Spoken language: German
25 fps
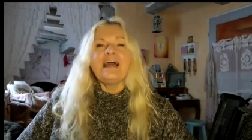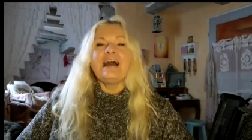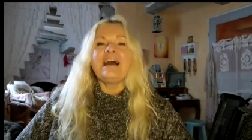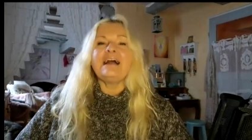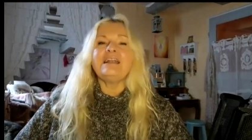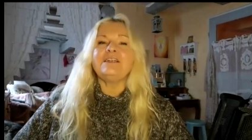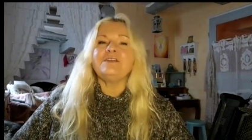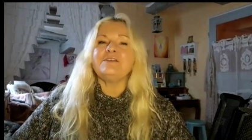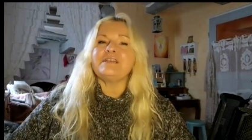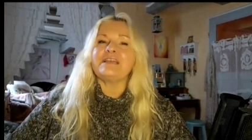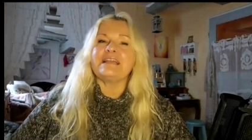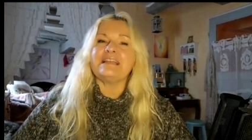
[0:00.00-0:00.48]

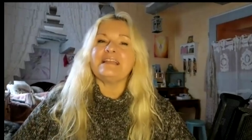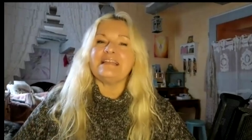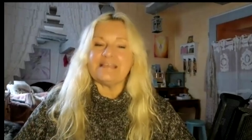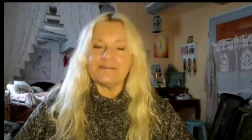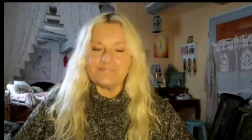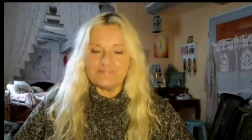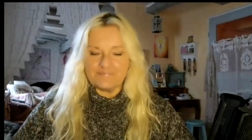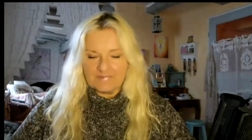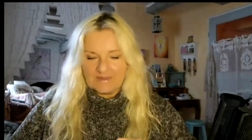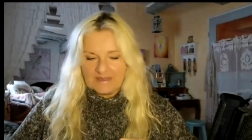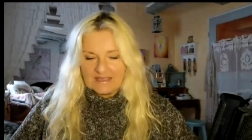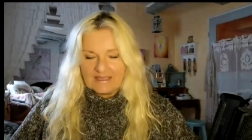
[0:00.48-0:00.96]
Hallo ihr
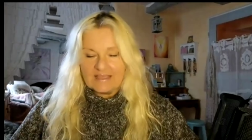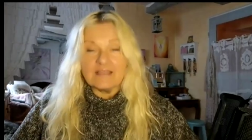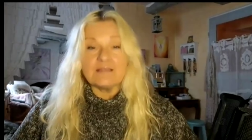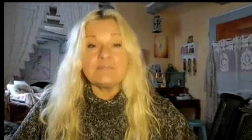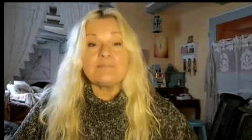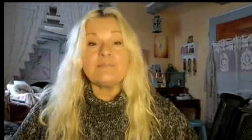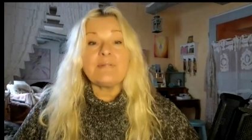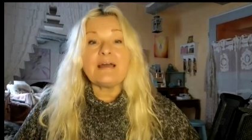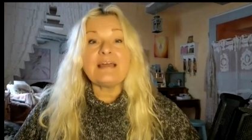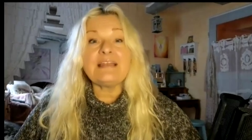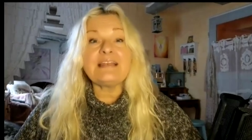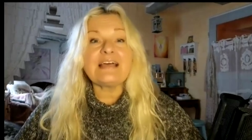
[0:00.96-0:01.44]
Lieben,
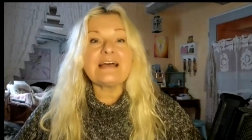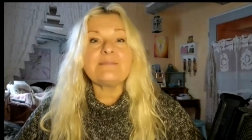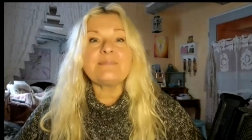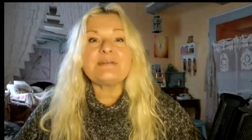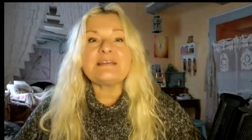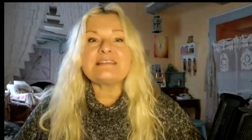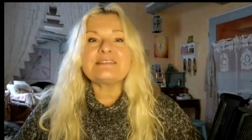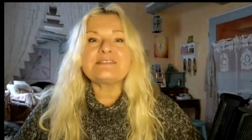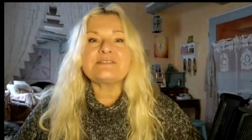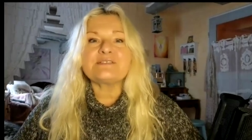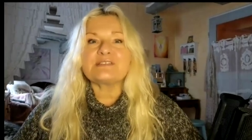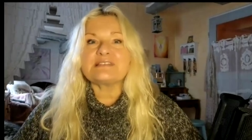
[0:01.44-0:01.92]
mein
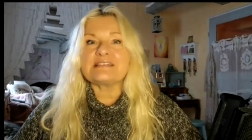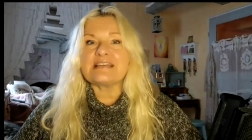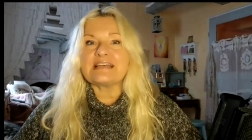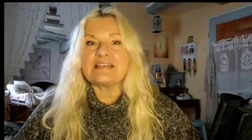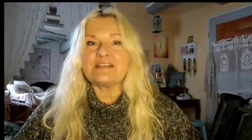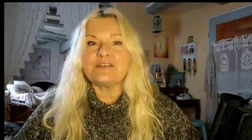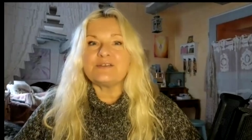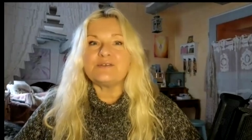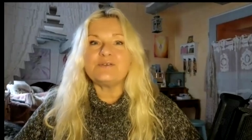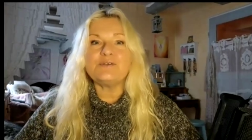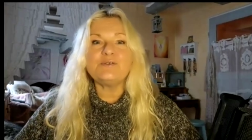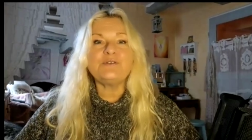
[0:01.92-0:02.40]
Name ist
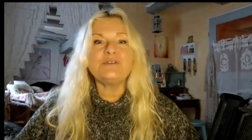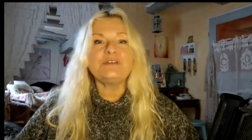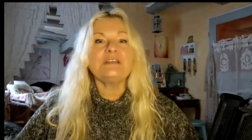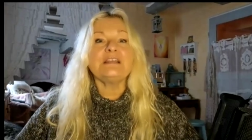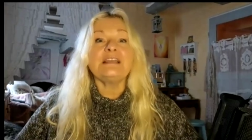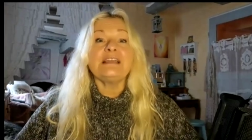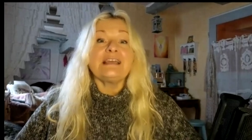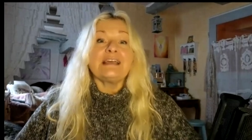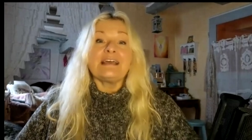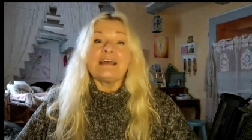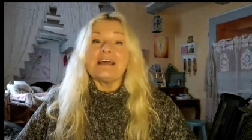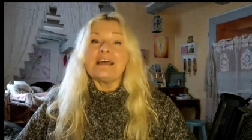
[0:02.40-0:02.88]
Susanne
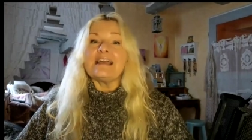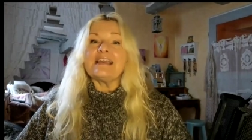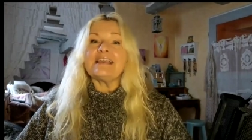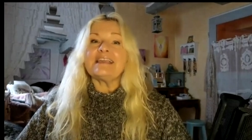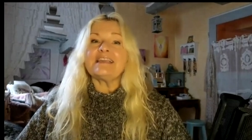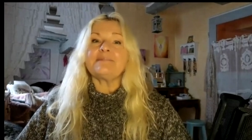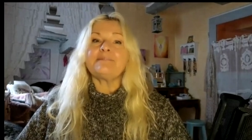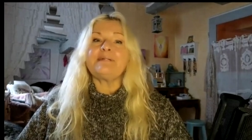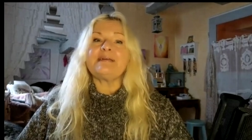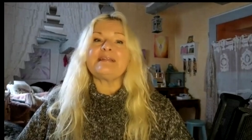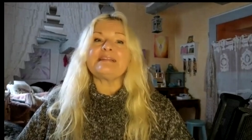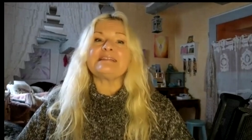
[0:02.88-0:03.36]
Hühn,
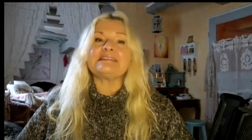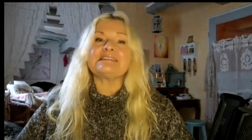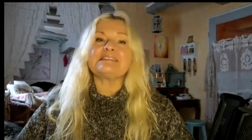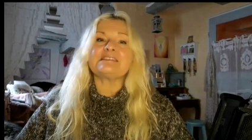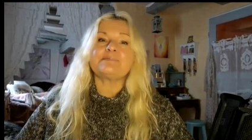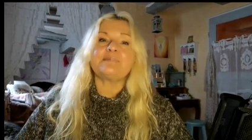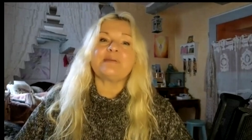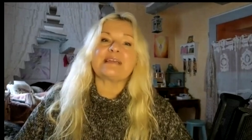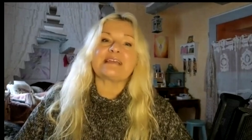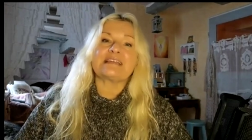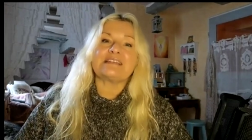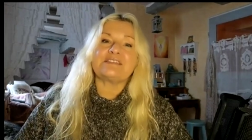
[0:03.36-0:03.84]
ich bin
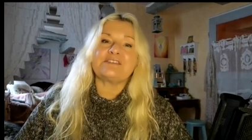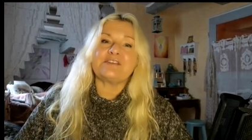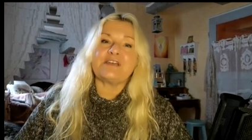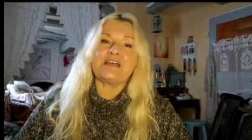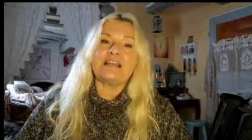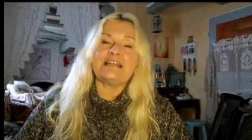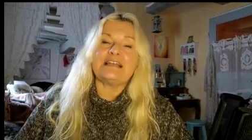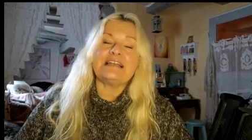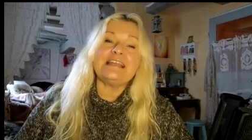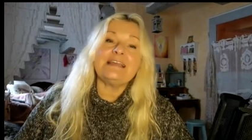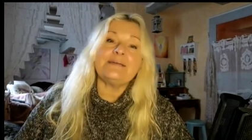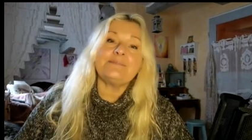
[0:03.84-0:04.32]

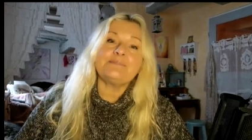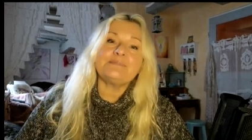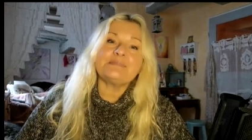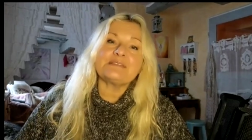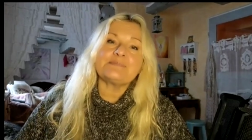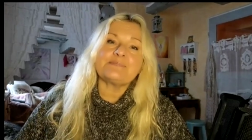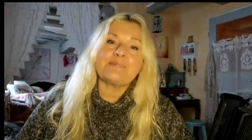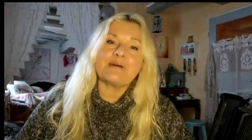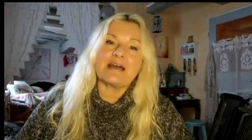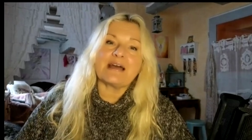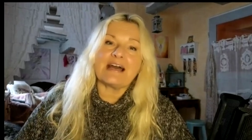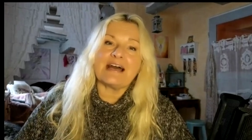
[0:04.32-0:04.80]
spirituelle
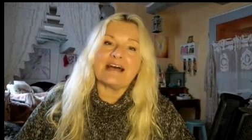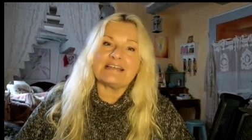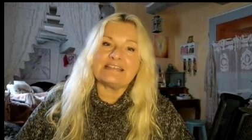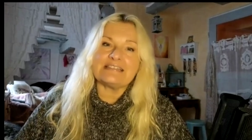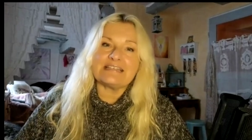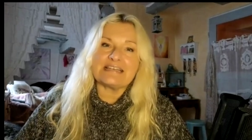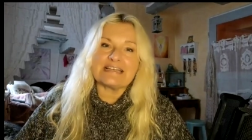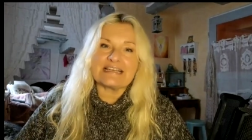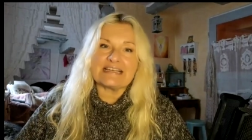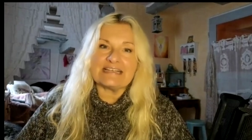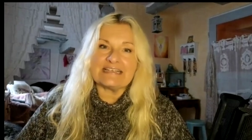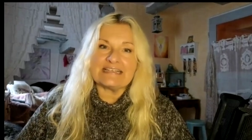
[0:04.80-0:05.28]

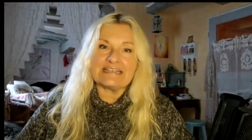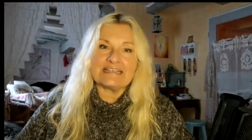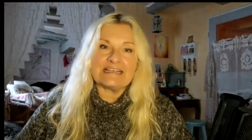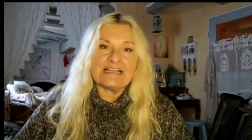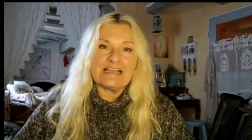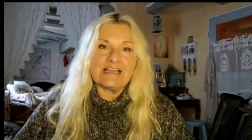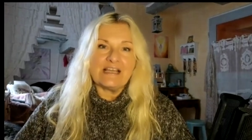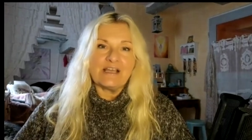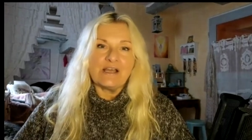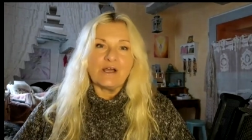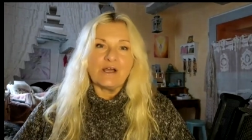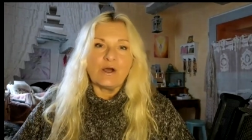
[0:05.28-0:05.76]
Lebensberaterin
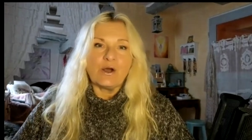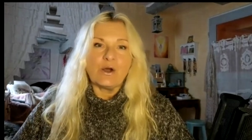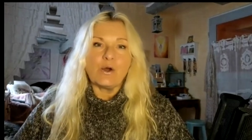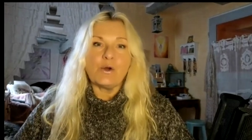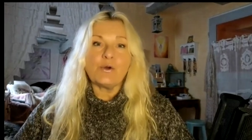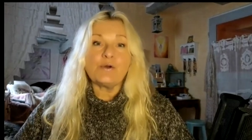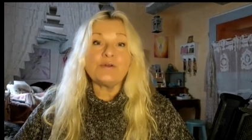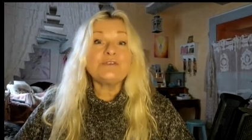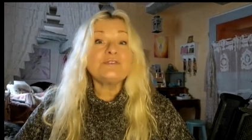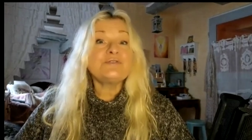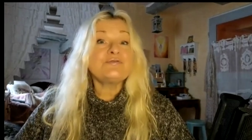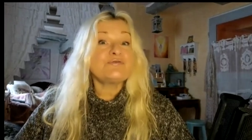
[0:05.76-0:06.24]

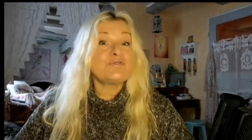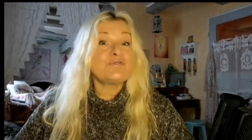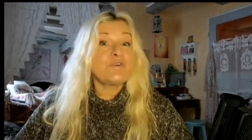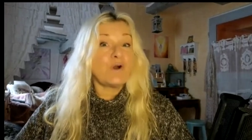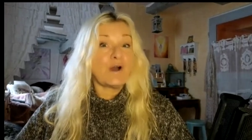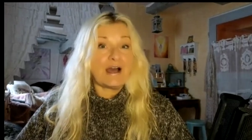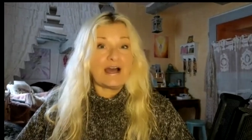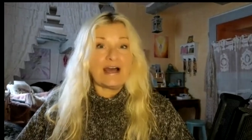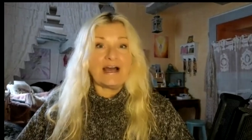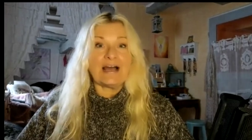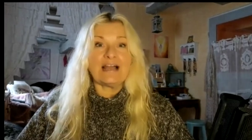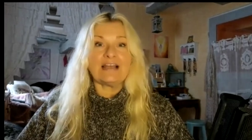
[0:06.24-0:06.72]
und
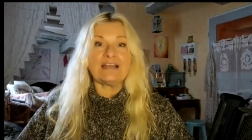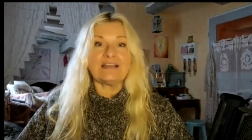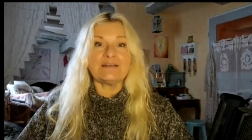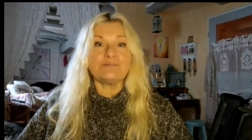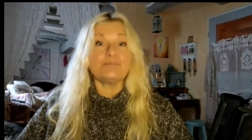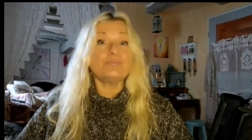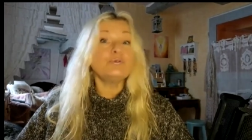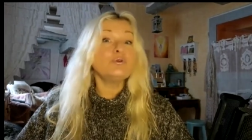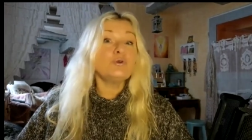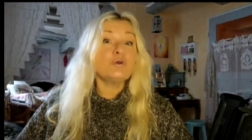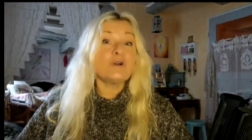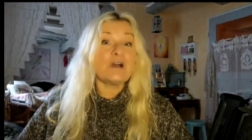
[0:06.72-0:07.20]
vor
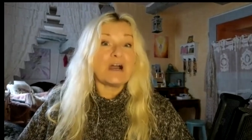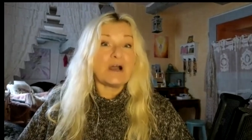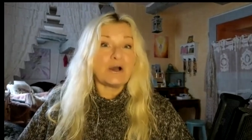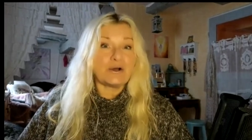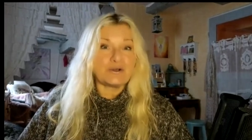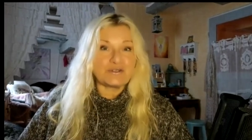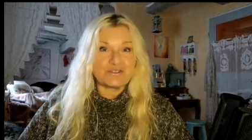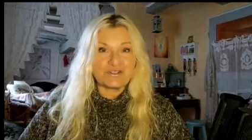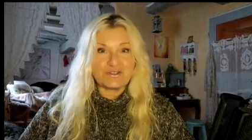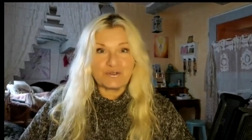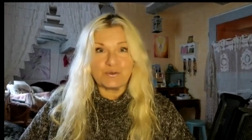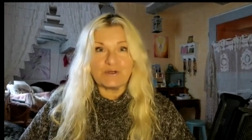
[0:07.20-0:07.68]
allem
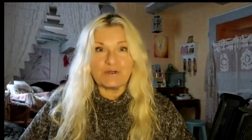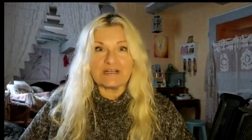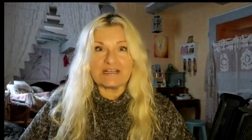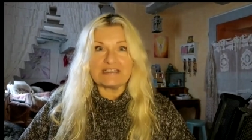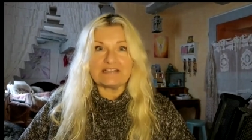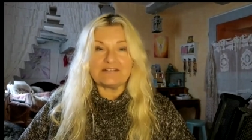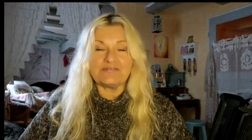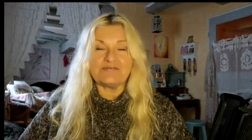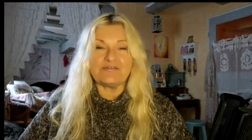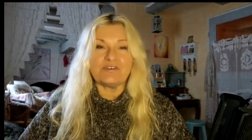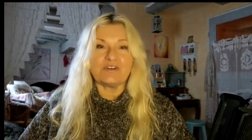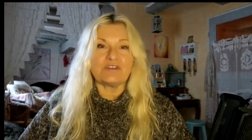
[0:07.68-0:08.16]

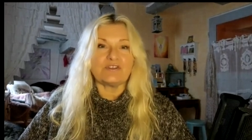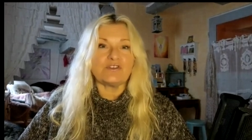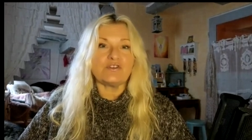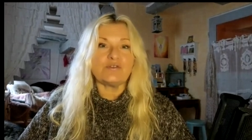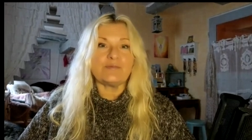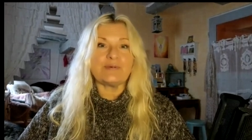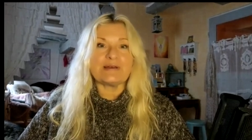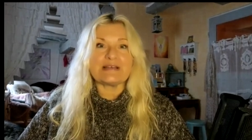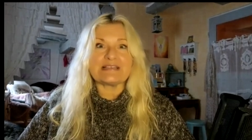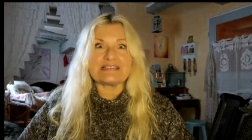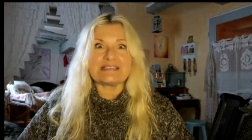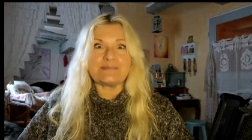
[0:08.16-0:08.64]
Buchautorin von
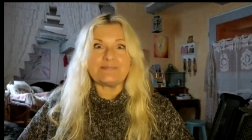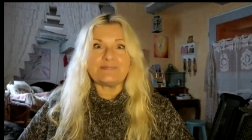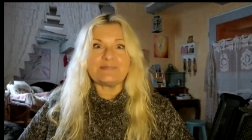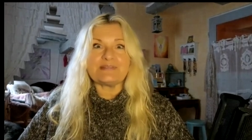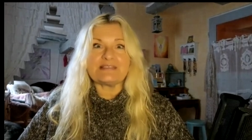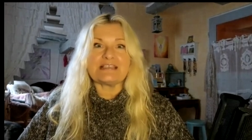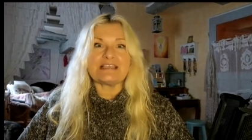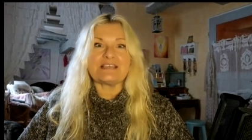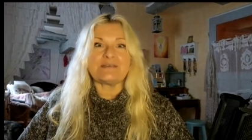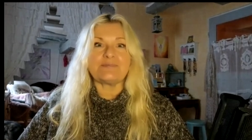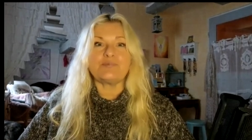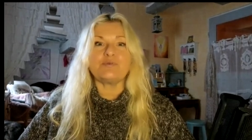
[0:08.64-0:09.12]
über
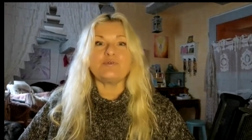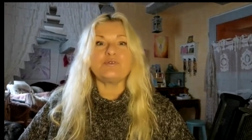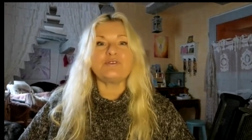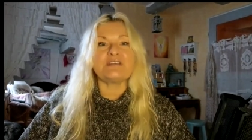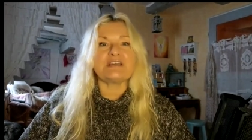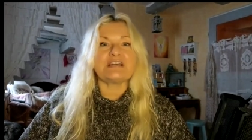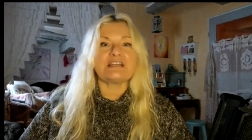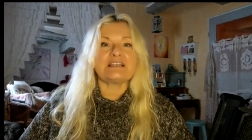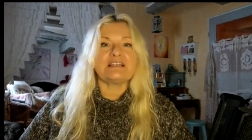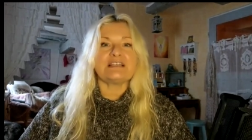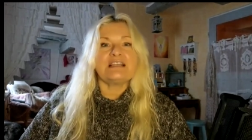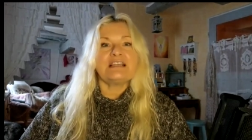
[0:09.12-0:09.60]
70
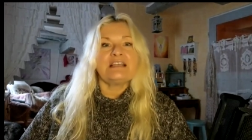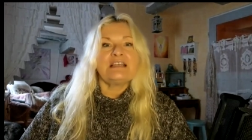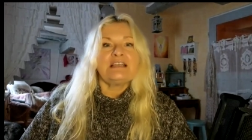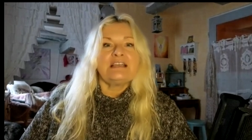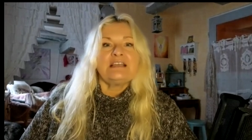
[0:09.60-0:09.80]
Büchern,